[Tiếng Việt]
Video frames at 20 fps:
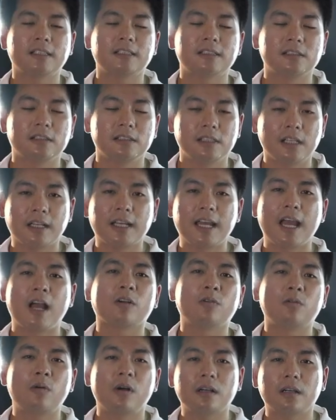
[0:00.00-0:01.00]
sự dâng
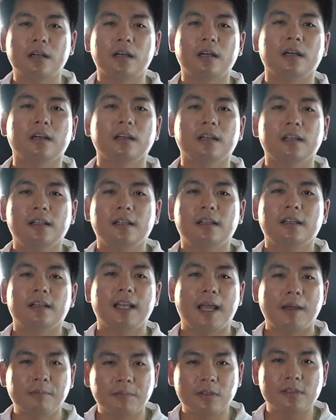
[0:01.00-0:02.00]
cao của Walker làm cho